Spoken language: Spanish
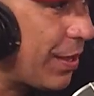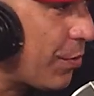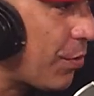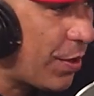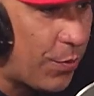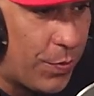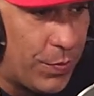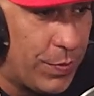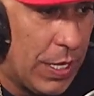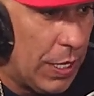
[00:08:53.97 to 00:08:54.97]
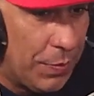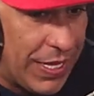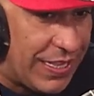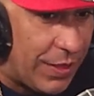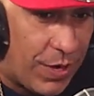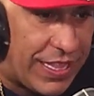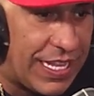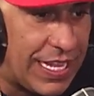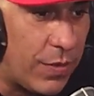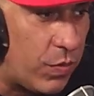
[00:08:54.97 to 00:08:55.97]
o en un, ¿me Una
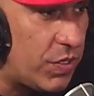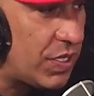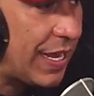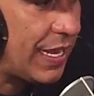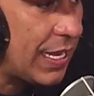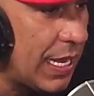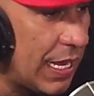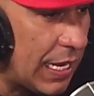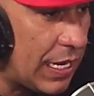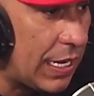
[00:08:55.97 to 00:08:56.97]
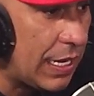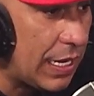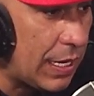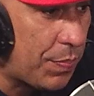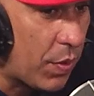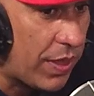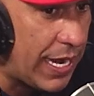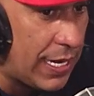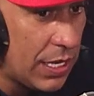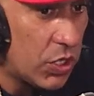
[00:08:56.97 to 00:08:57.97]
tienda de dulce y,
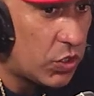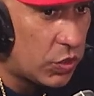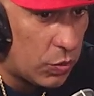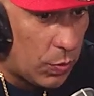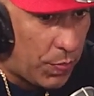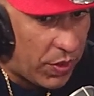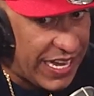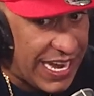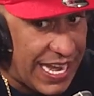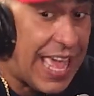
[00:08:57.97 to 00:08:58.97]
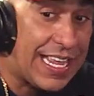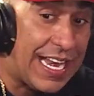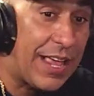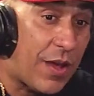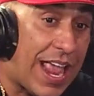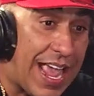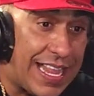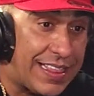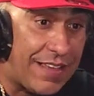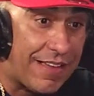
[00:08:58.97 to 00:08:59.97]
poder, poder darle a dinero a la
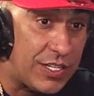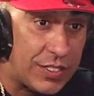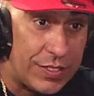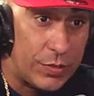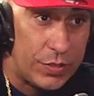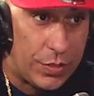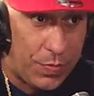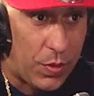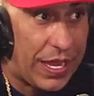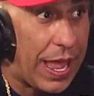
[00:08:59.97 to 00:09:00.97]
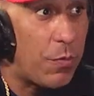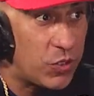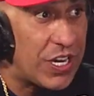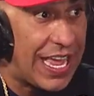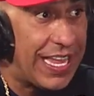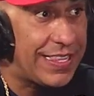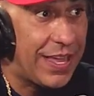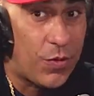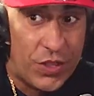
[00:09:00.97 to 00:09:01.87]
gente y ver, porque a mucha gente con